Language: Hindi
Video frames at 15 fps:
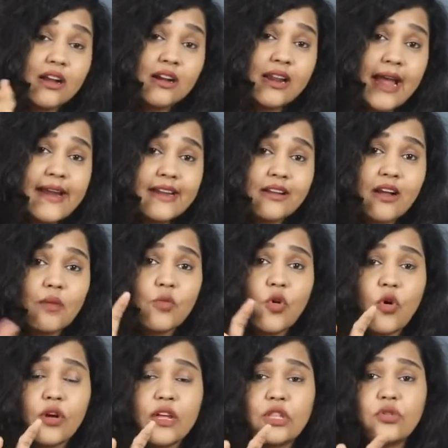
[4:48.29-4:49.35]
अगर लाइट कम
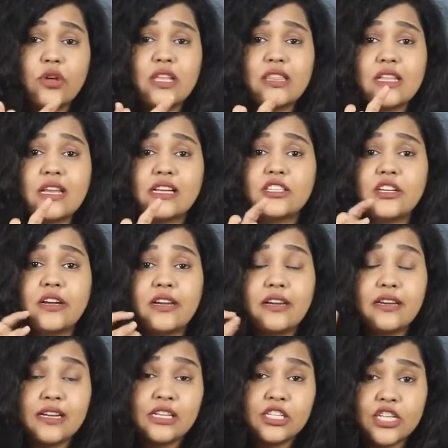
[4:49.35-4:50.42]
होगी तो इतनी अच्छी
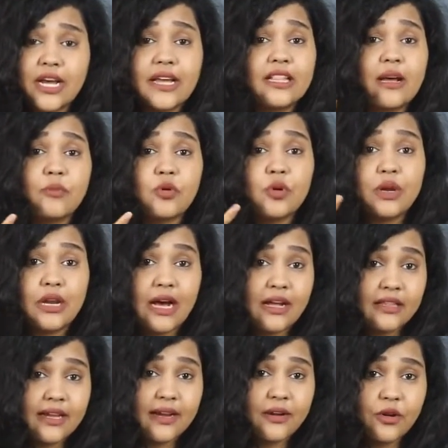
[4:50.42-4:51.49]
डिटेल्स शायद आपको
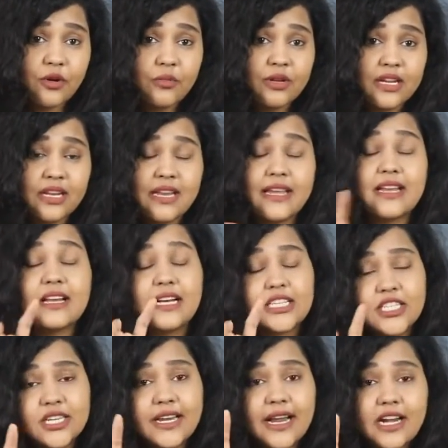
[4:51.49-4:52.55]
ना देखने को मिले लेकिन
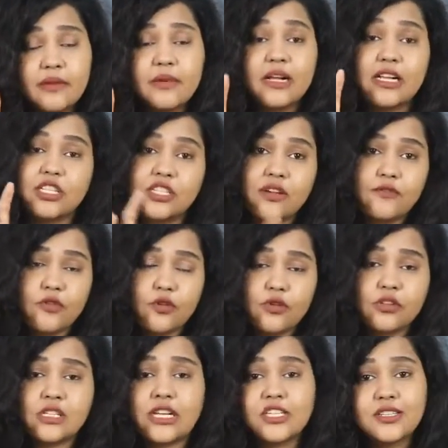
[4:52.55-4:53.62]
अच्छी लाइट में अच्छे
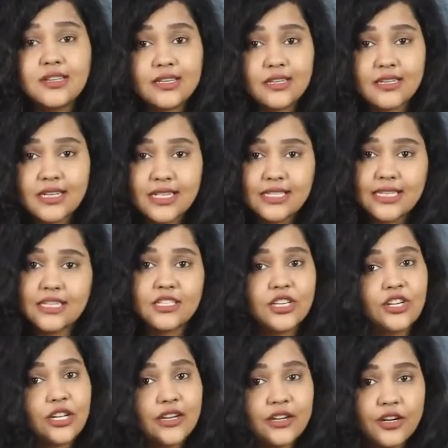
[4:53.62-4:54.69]
फोटोज अच्छी डिटेल्स
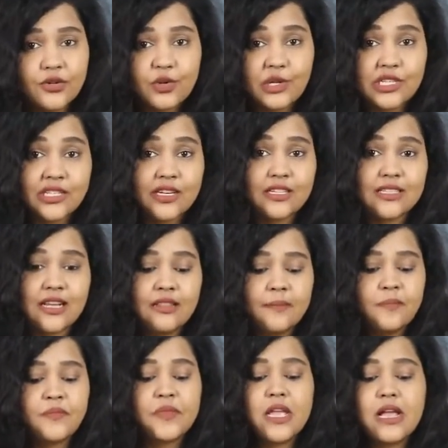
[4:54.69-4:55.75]
अच्छे कलर कंट्रास्ट के
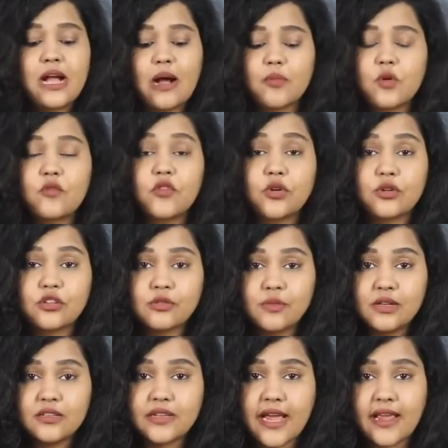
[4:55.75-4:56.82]
साथ आपको फोटोज मिल